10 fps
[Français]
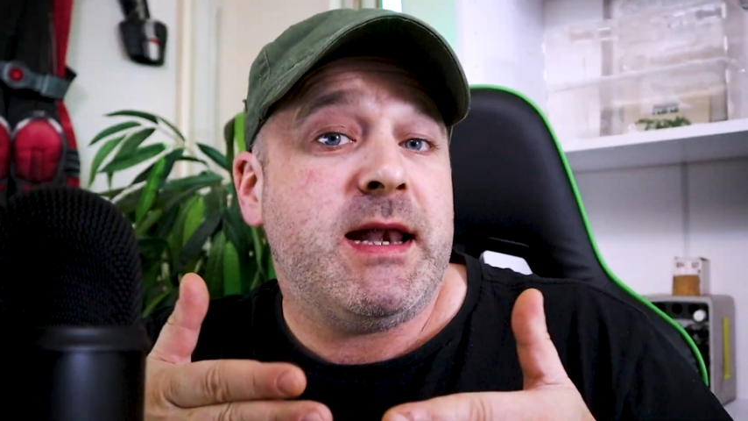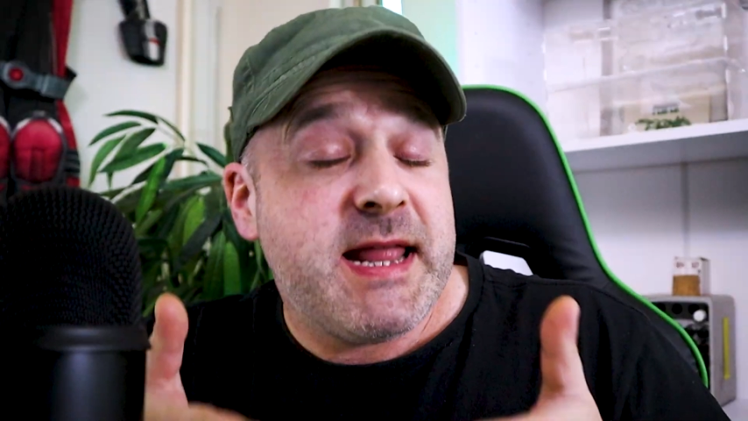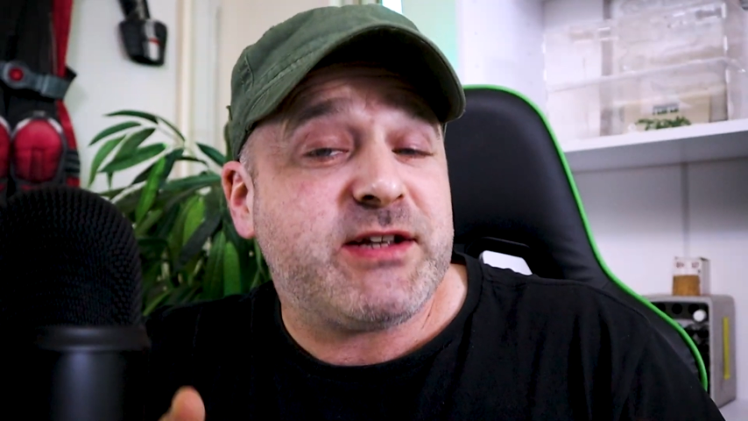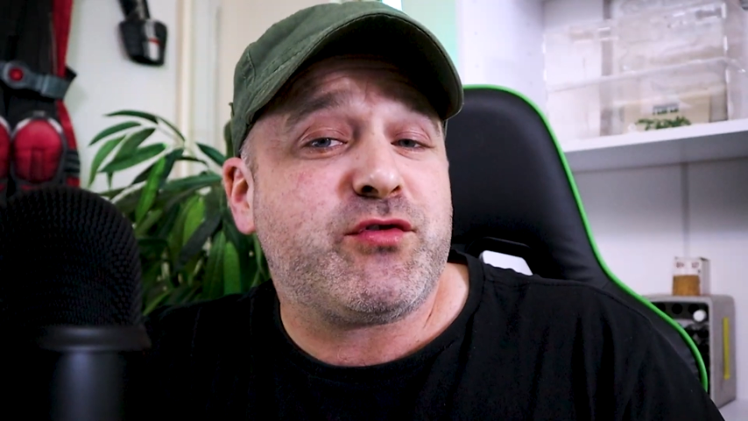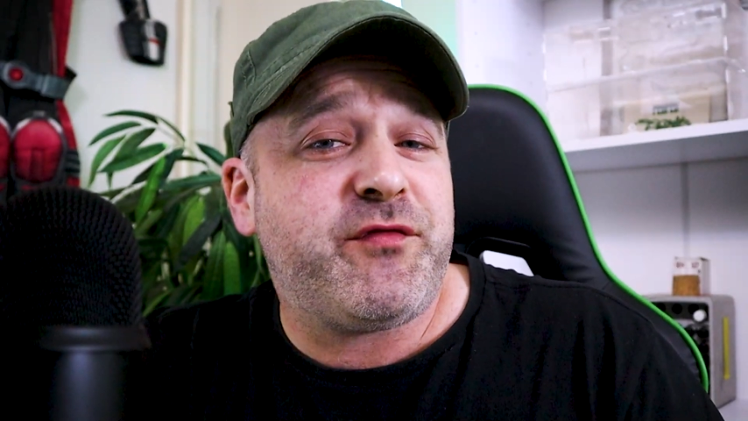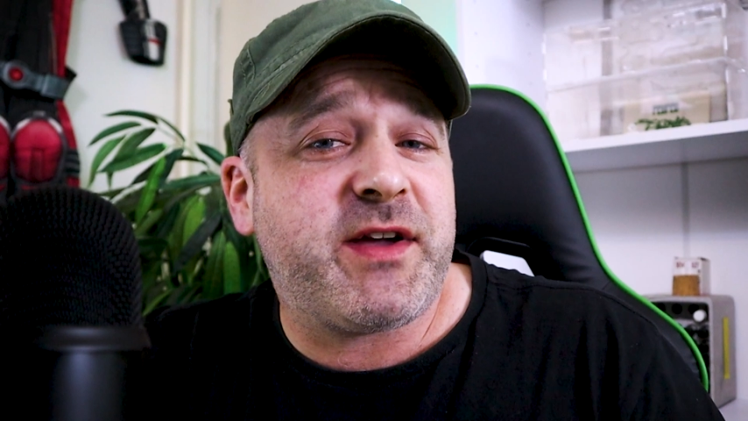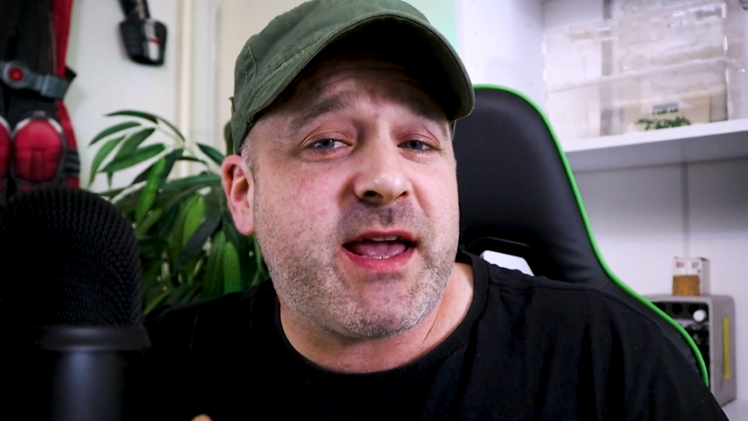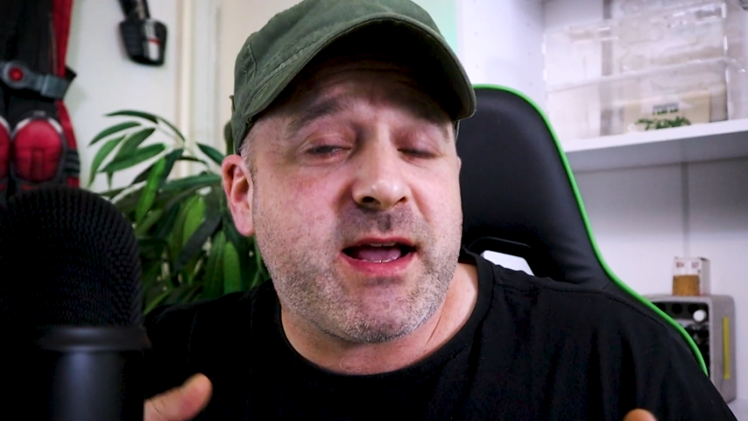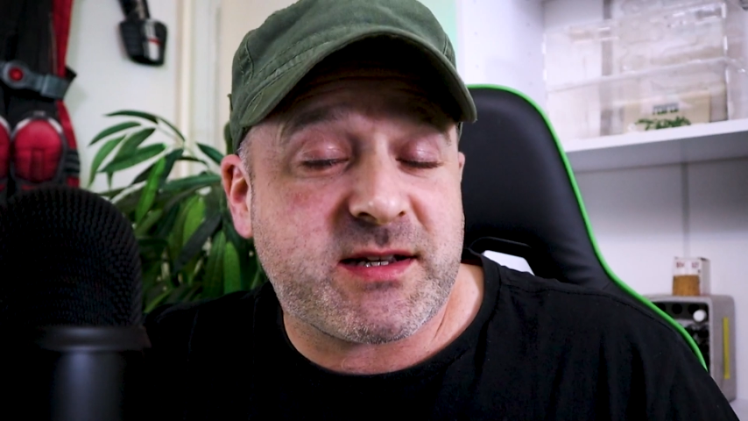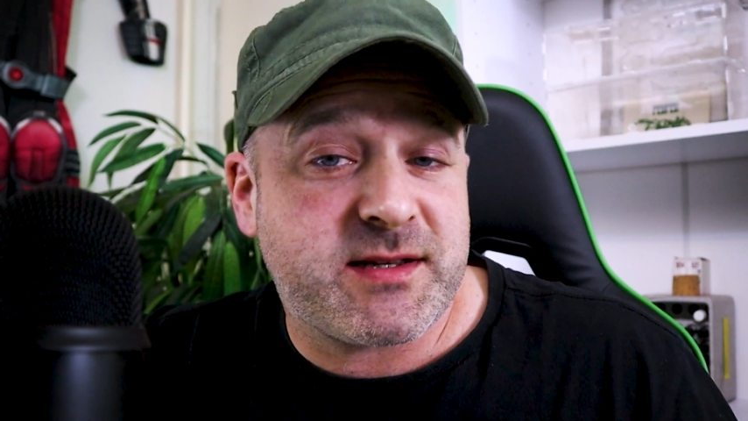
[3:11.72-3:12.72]
Les
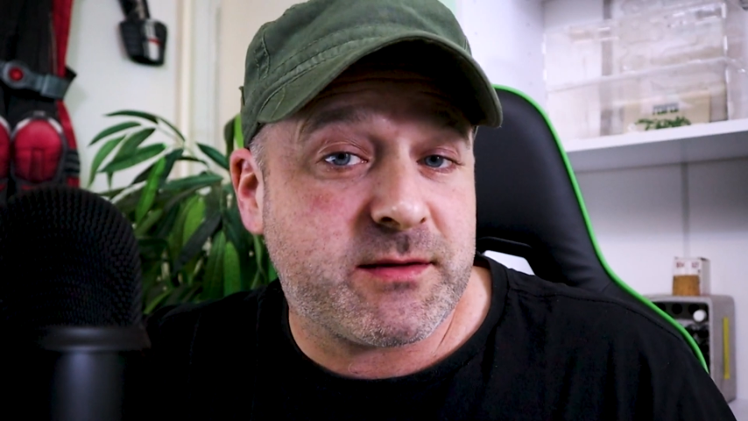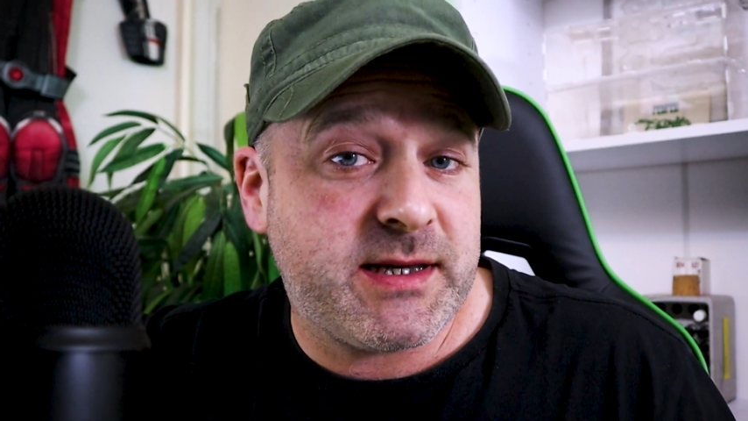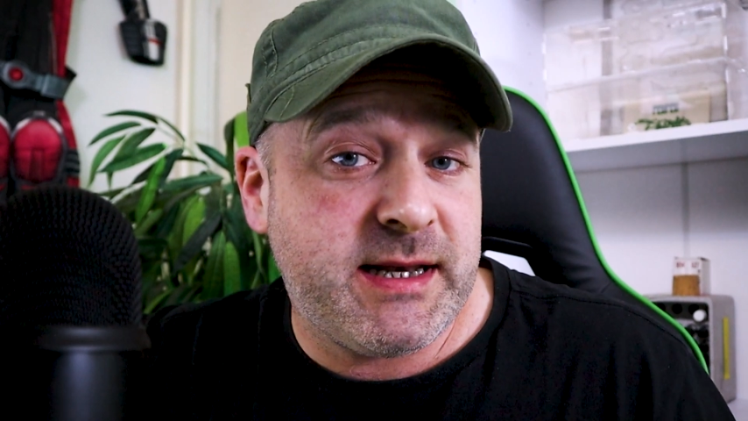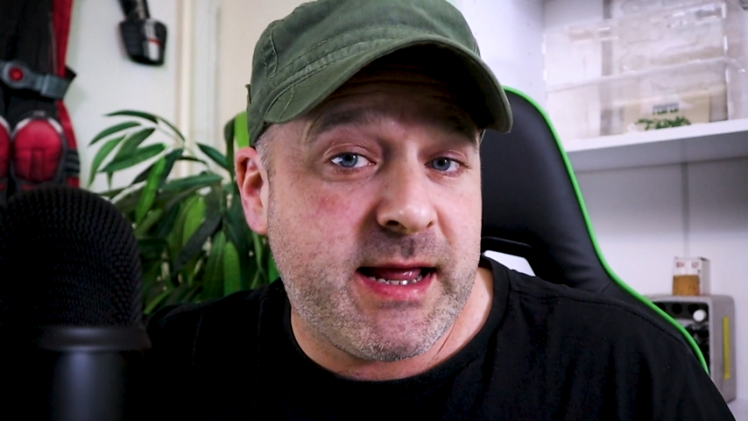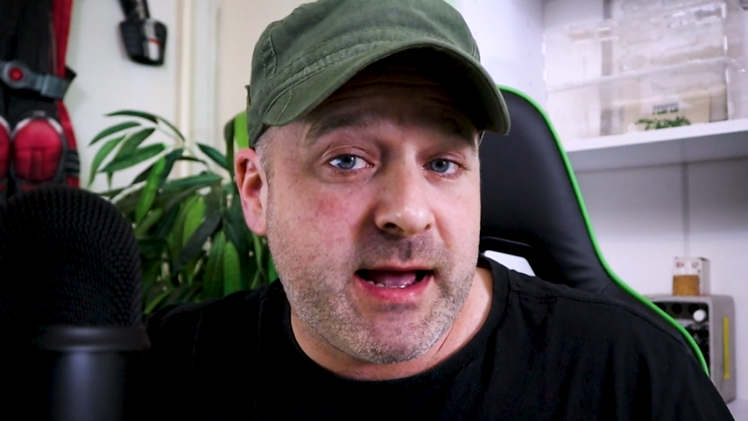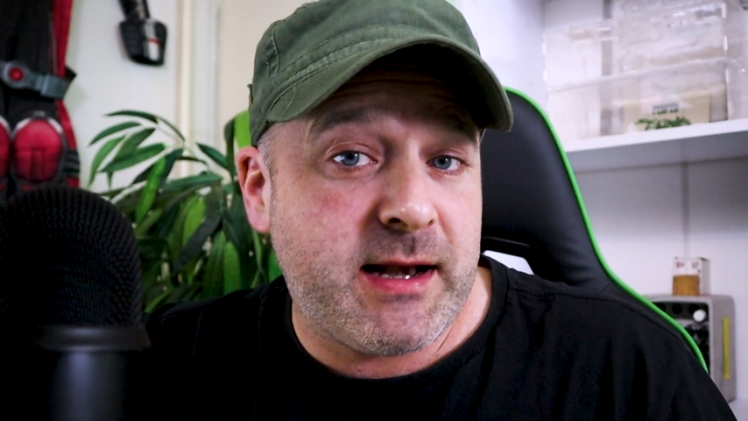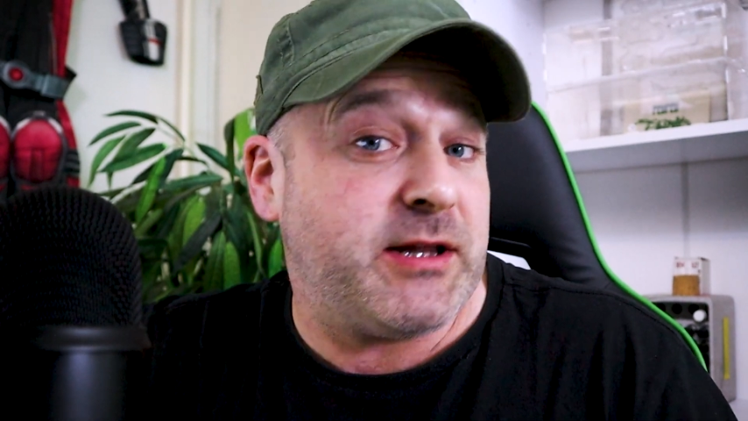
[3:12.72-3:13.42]
ouvrières sanguinéas,